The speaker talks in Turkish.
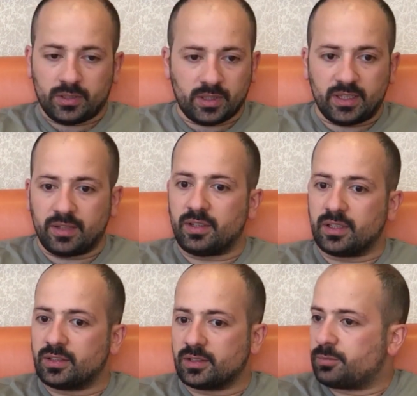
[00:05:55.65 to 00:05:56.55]
Yayın
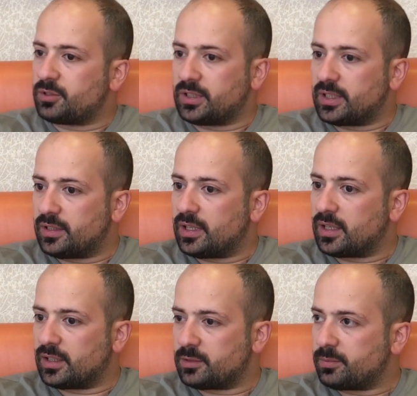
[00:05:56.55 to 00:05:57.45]
evleri, dağıtım şirketleri
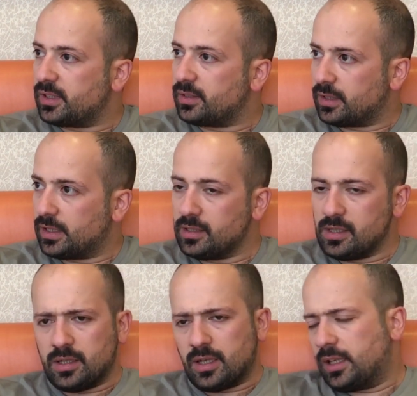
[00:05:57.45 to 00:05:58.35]
anlaşmaları var
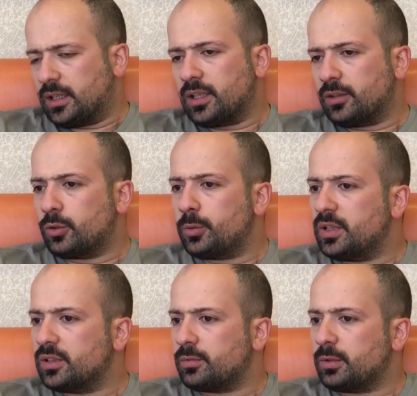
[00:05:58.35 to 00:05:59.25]
hakikaten kötü
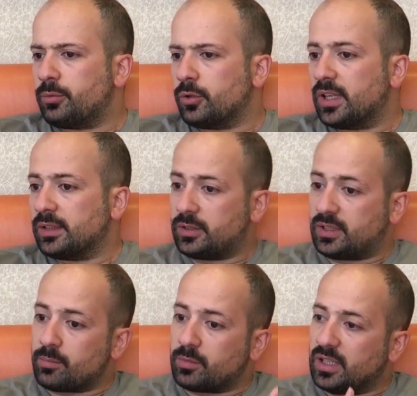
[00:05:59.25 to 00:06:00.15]
bir dağıtım yapıyorlar.
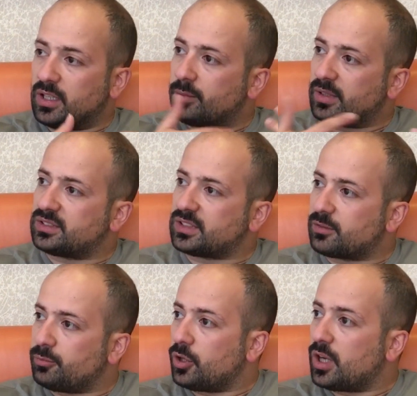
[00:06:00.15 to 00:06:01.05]
Kitap da inanılmaz
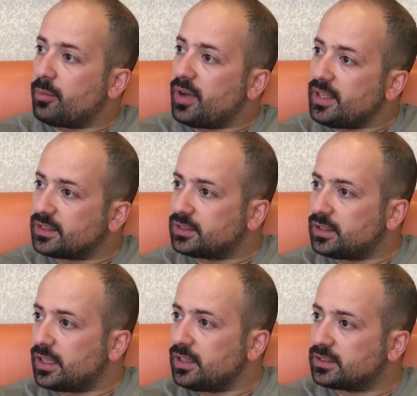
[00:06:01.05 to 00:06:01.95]
satmıyor ama en
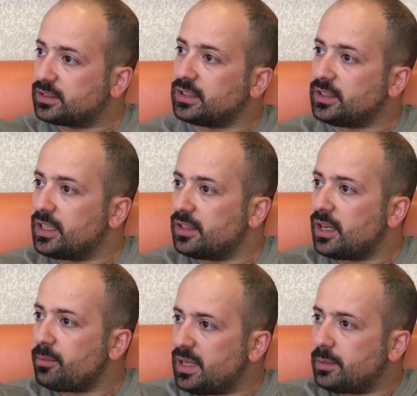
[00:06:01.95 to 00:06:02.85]
azından yazarın
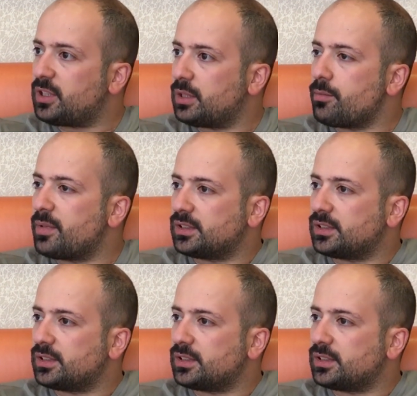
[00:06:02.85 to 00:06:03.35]
elinde benim kitabım